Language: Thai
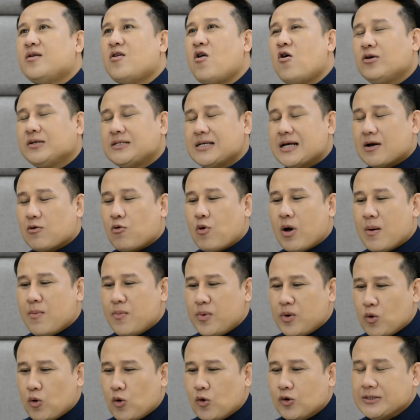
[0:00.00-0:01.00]
นอกจากความ
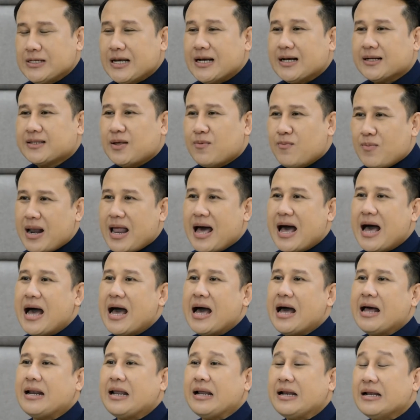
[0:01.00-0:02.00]
รู้จากตำรา
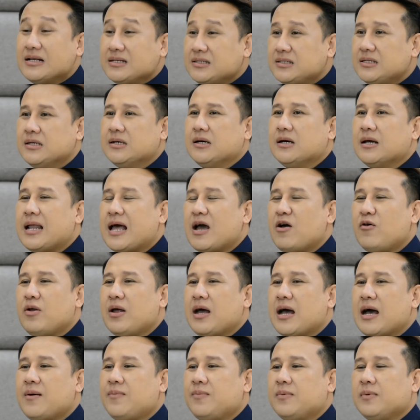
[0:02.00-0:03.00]
และหนังสือแล้วนะ
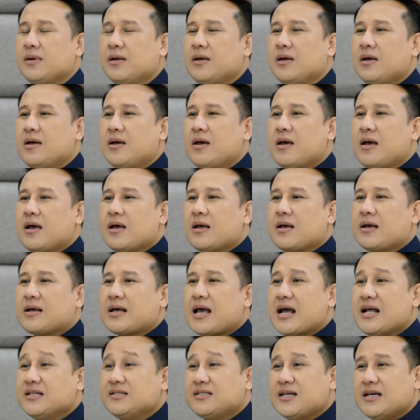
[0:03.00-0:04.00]
ครับ
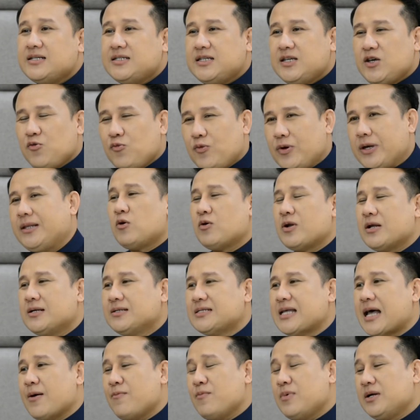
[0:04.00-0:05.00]
การใช้ชีวิตของนักศึก
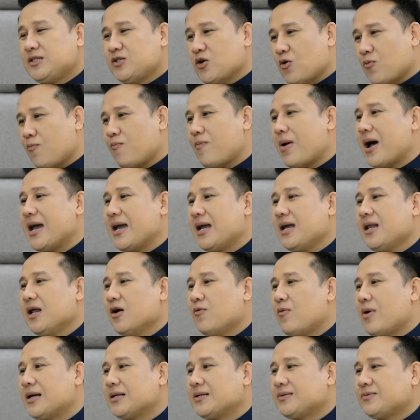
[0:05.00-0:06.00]
ษาเมื่อจบไป หรือ
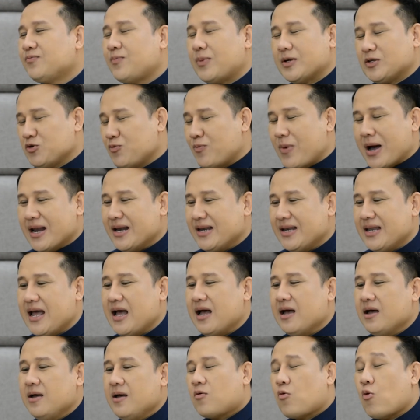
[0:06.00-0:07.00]
ว่าปัจจุบันเนี่ย
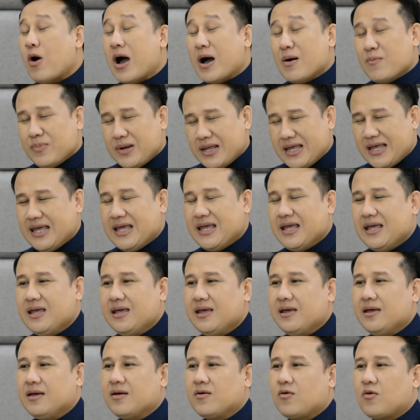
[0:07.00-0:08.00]
ความดี
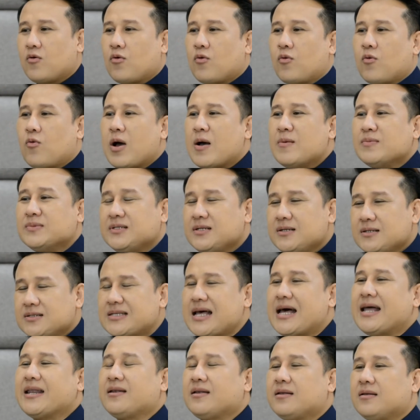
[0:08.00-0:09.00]
ความซื่อ
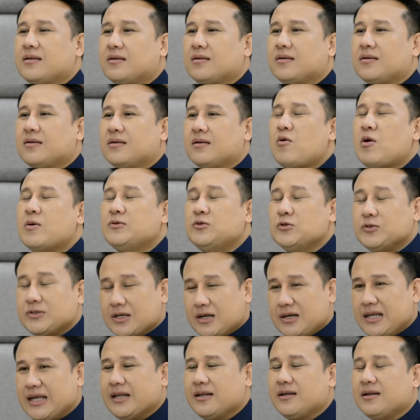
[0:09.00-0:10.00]
สัตย์ความสุจ
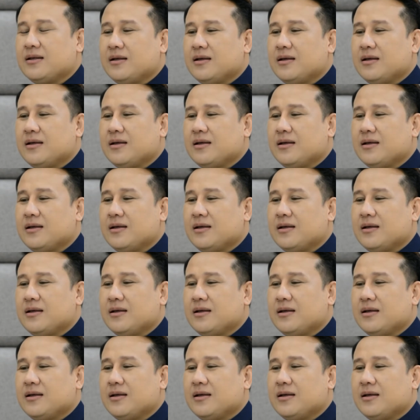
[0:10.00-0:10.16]
ริต